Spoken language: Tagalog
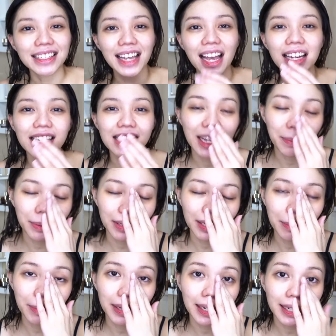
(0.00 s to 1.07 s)
Kasi, alis dapat
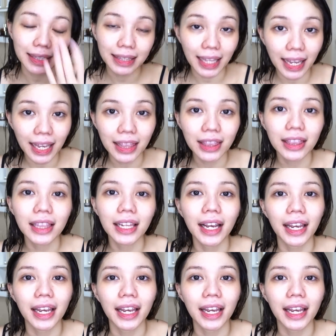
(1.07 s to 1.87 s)
kami ng 10.